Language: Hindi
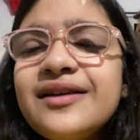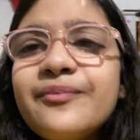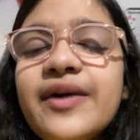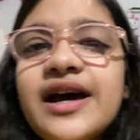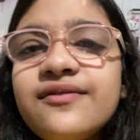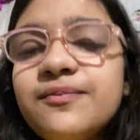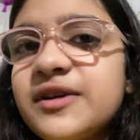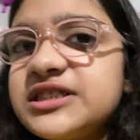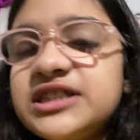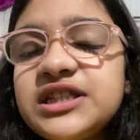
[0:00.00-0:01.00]
बाय
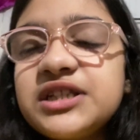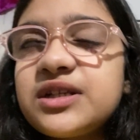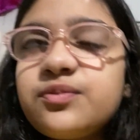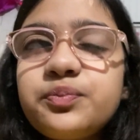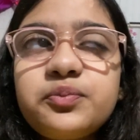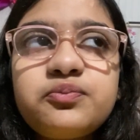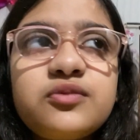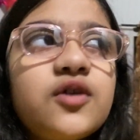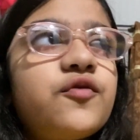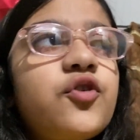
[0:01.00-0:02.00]
पर्शियन नहीं था
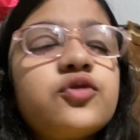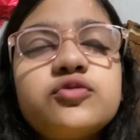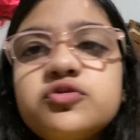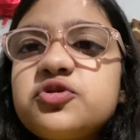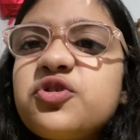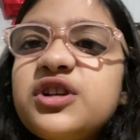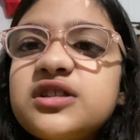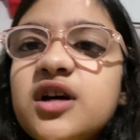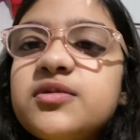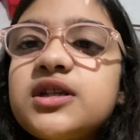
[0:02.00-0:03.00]
वो कुछ और ही
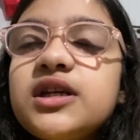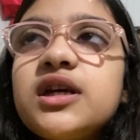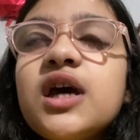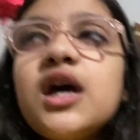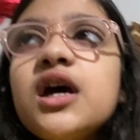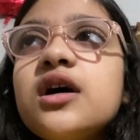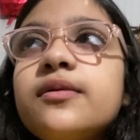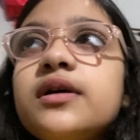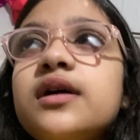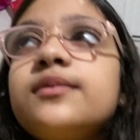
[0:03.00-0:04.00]
था पता नहीं
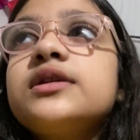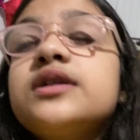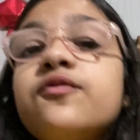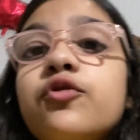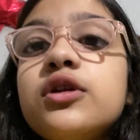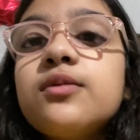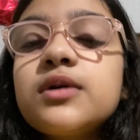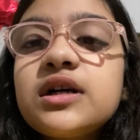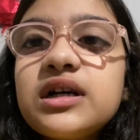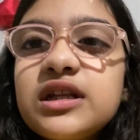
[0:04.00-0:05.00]
फिर हमने वो ना वो
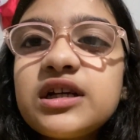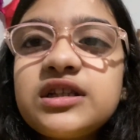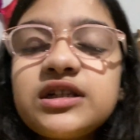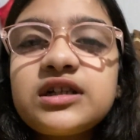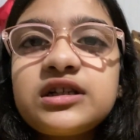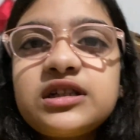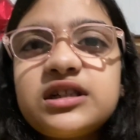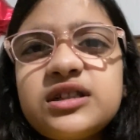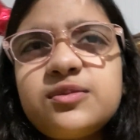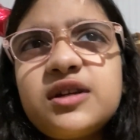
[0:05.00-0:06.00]
गंदे गंदे कर करके
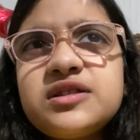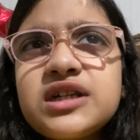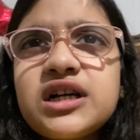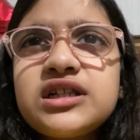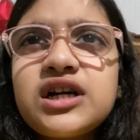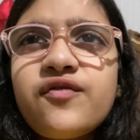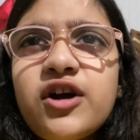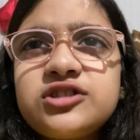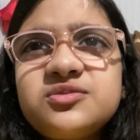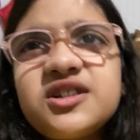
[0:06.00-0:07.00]
करता मतलब जगह जगह
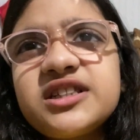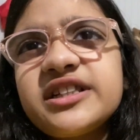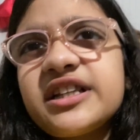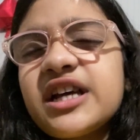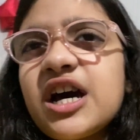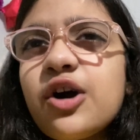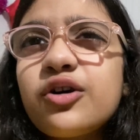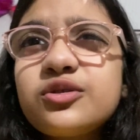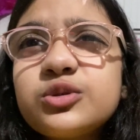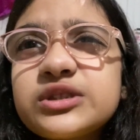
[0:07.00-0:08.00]
वाशरूम कर देता था और
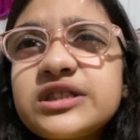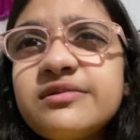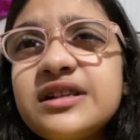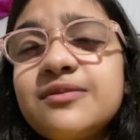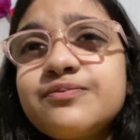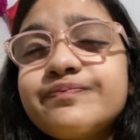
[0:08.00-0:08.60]
गुस्से में ना